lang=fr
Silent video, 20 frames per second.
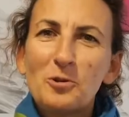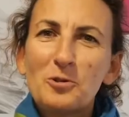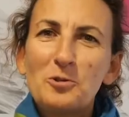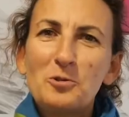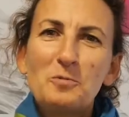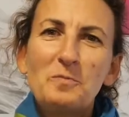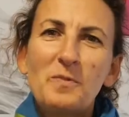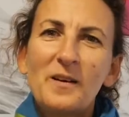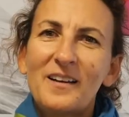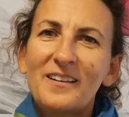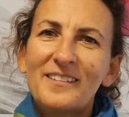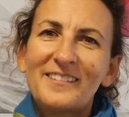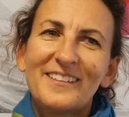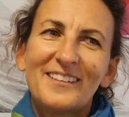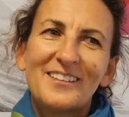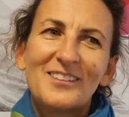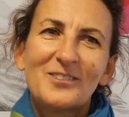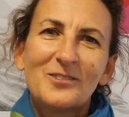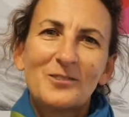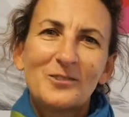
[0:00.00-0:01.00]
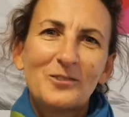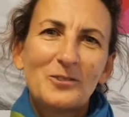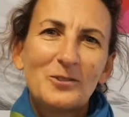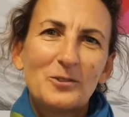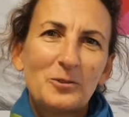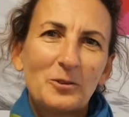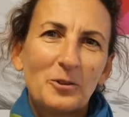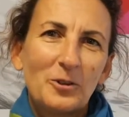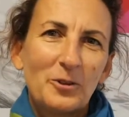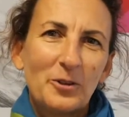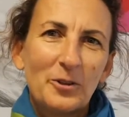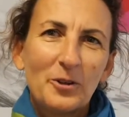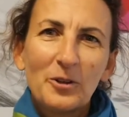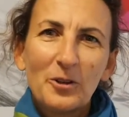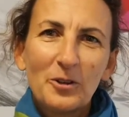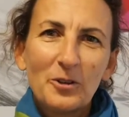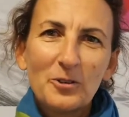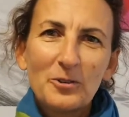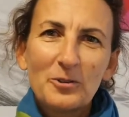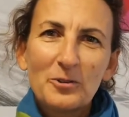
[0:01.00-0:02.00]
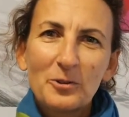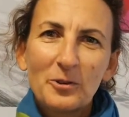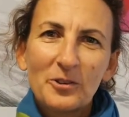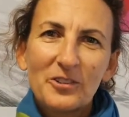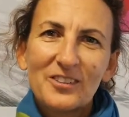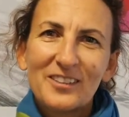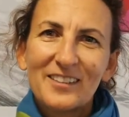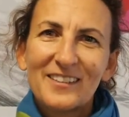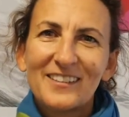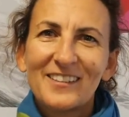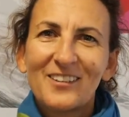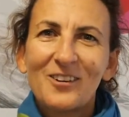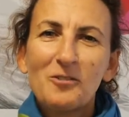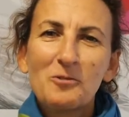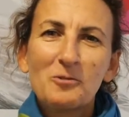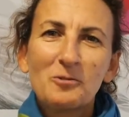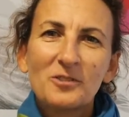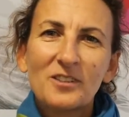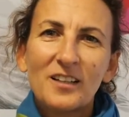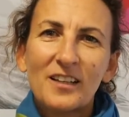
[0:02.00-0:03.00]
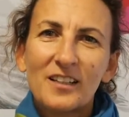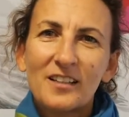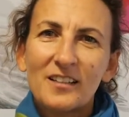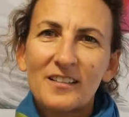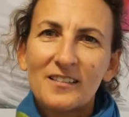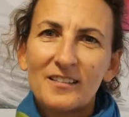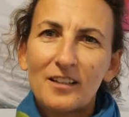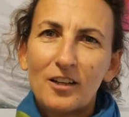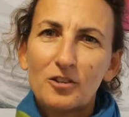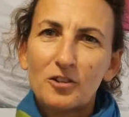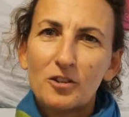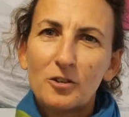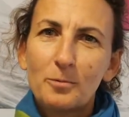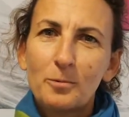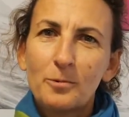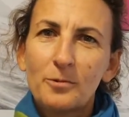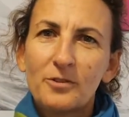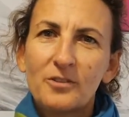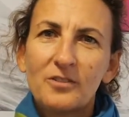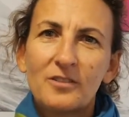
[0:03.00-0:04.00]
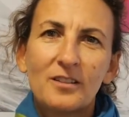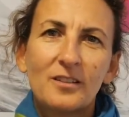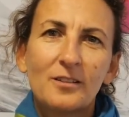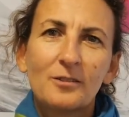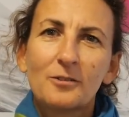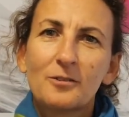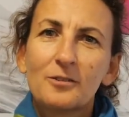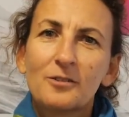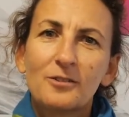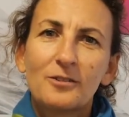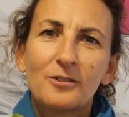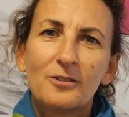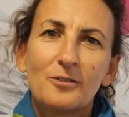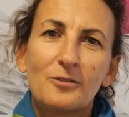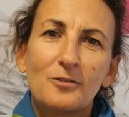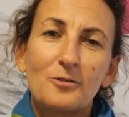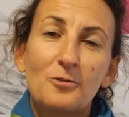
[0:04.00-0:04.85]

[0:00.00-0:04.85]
super intéressant euh, sur, ces rencontres avec les startups, c'est euh,